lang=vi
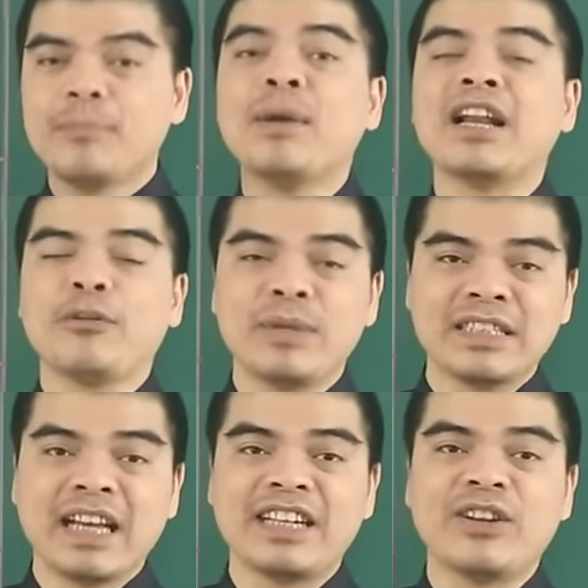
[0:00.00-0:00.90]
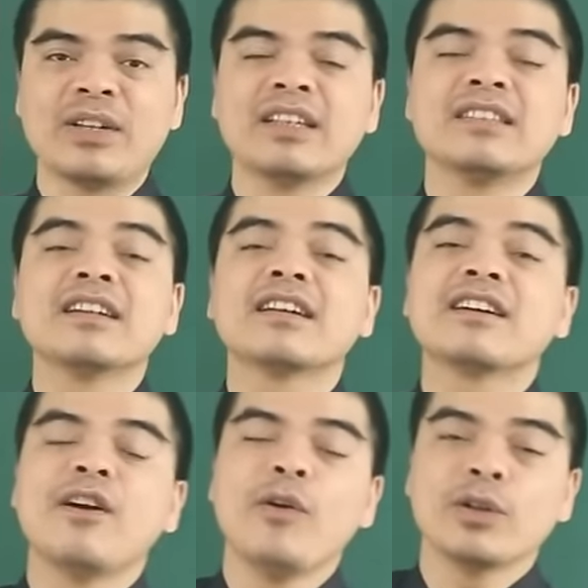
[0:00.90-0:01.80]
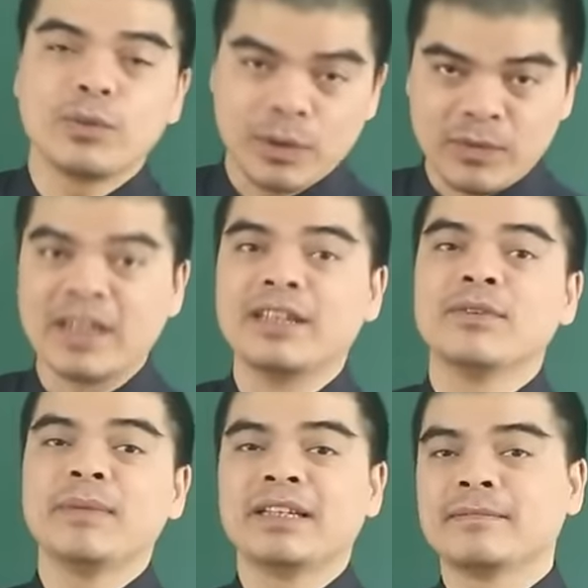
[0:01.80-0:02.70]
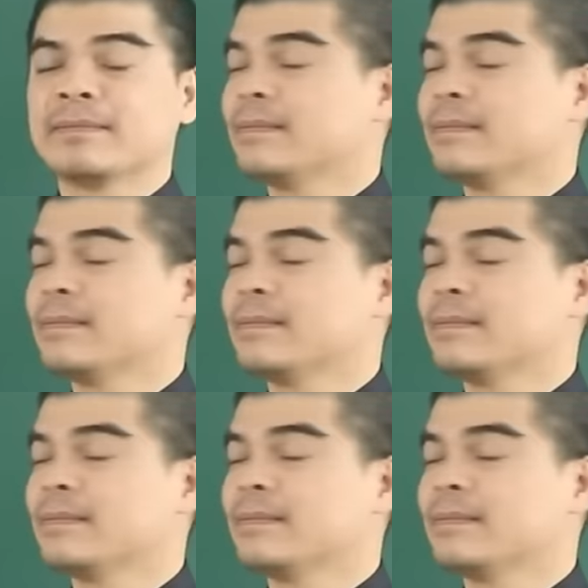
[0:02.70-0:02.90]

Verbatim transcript: mở lòng mình ra để đón nhận những cái cơ hội tuyệt vời đến với mình.